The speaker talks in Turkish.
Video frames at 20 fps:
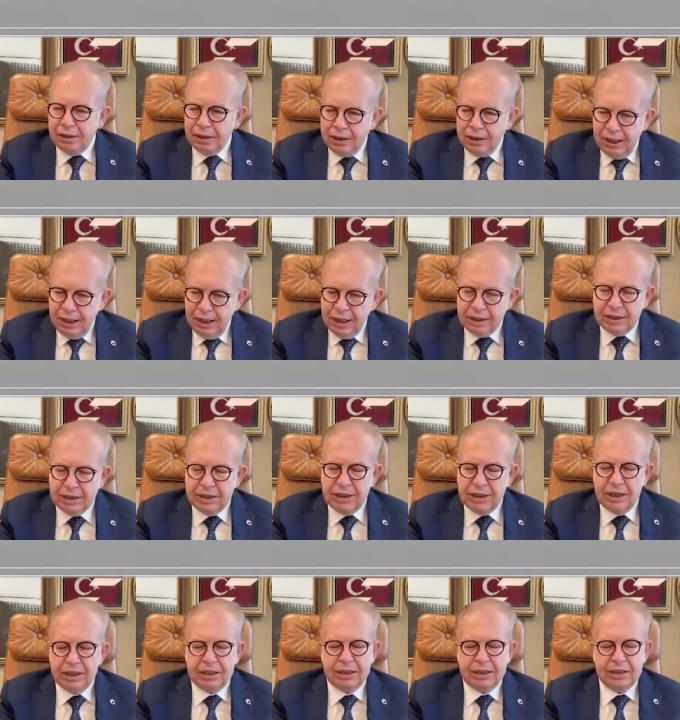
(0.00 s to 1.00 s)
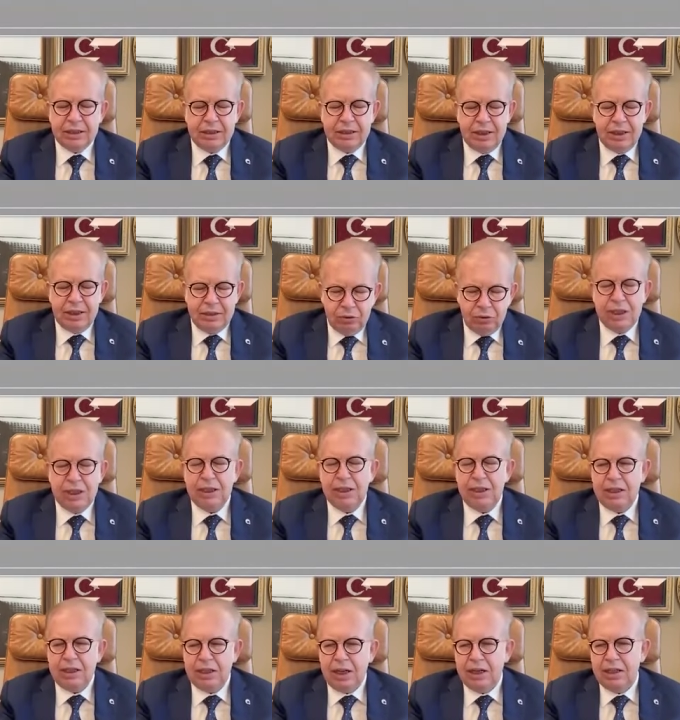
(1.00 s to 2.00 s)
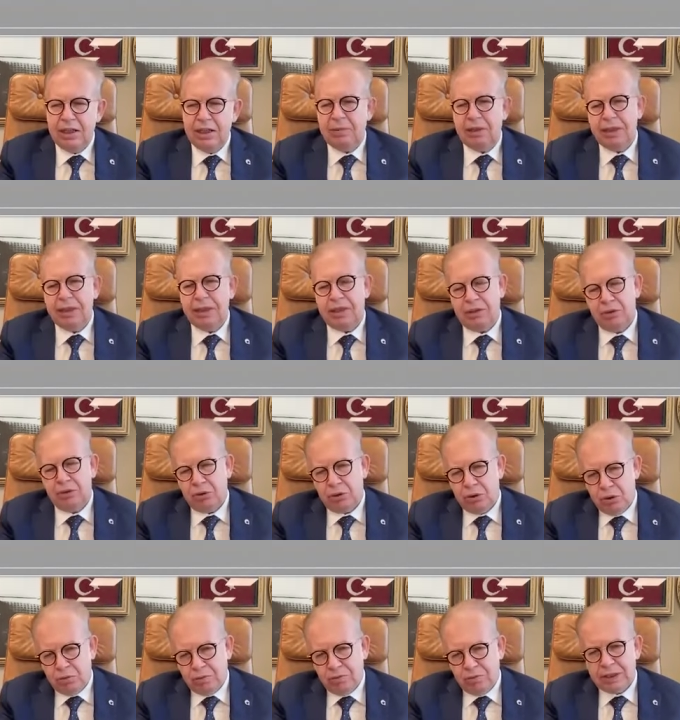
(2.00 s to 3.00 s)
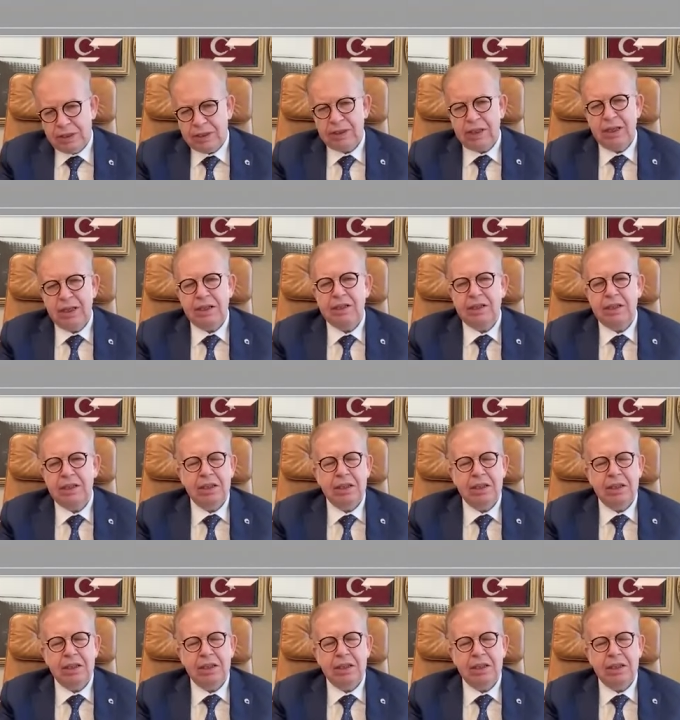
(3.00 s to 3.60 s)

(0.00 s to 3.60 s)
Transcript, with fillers: gerçekten Türkiye'de yayılma riski çok fazla.